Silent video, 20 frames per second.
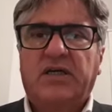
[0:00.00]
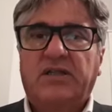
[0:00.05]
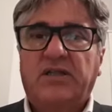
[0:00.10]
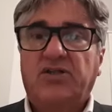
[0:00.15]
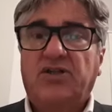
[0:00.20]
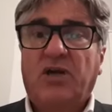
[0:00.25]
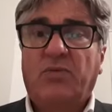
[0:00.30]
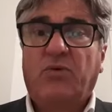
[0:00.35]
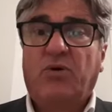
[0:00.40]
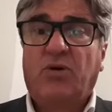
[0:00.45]

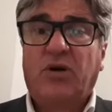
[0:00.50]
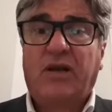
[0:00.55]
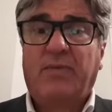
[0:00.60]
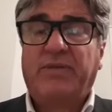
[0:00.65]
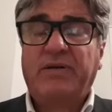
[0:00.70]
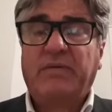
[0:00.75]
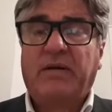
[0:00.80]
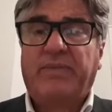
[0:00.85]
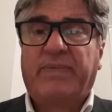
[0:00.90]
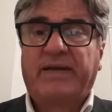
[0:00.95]
Diciamo la
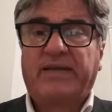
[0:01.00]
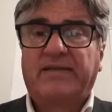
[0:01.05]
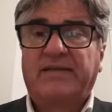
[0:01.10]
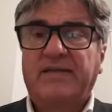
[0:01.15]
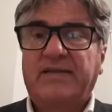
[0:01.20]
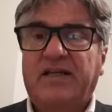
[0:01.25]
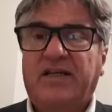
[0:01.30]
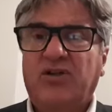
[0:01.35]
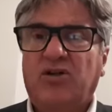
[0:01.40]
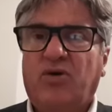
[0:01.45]
prima
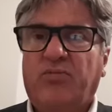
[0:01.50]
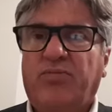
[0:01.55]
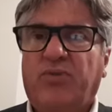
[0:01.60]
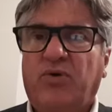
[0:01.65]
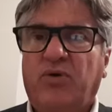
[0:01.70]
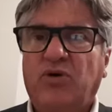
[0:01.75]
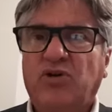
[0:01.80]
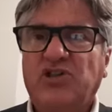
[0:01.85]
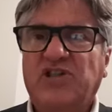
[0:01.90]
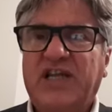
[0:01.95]
partita
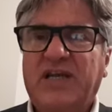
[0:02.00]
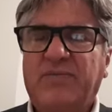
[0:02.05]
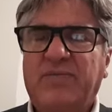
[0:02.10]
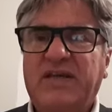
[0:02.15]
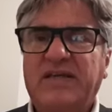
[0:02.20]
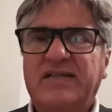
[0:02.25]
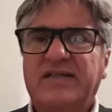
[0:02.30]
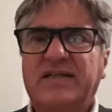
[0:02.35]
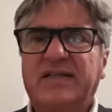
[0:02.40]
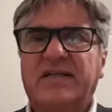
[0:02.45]
dopo sei
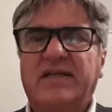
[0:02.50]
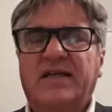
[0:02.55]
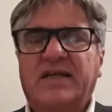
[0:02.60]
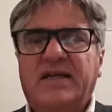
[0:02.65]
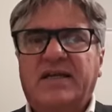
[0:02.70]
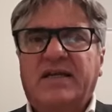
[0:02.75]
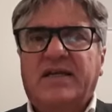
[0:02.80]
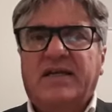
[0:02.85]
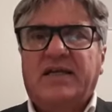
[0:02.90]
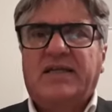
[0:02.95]
mesi
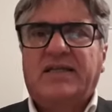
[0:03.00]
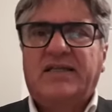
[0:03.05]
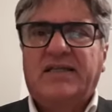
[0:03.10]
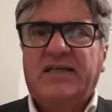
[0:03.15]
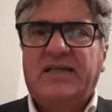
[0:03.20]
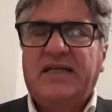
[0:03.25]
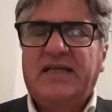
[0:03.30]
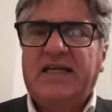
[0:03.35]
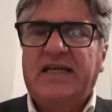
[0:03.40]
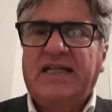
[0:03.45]

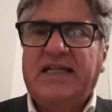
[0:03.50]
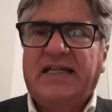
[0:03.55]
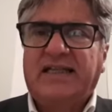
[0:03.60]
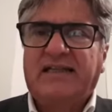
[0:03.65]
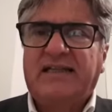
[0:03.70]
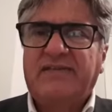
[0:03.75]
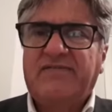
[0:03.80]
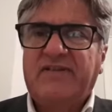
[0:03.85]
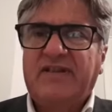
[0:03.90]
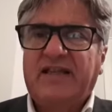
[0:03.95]
di
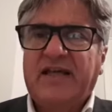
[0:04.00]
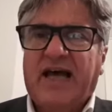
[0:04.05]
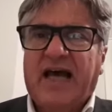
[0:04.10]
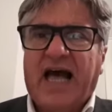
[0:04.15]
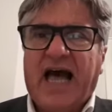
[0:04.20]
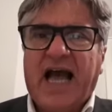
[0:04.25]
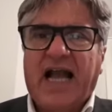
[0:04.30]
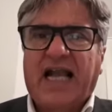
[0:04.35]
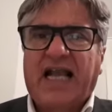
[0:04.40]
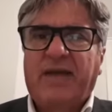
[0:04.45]

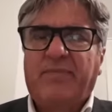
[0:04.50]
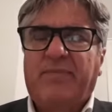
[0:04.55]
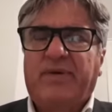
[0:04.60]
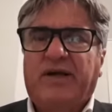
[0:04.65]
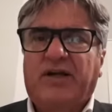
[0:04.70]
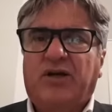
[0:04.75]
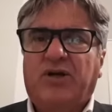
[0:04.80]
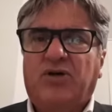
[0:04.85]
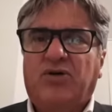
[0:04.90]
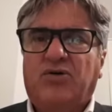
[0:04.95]
inattività anche
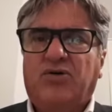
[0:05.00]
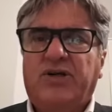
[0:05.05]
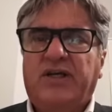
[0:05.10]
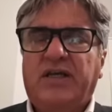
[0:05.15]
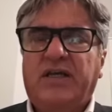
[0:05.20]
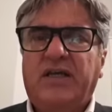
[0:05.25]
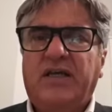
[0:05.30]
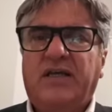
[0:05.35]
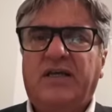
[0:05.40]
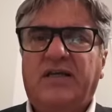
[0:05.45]
per
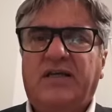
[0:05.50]
noi.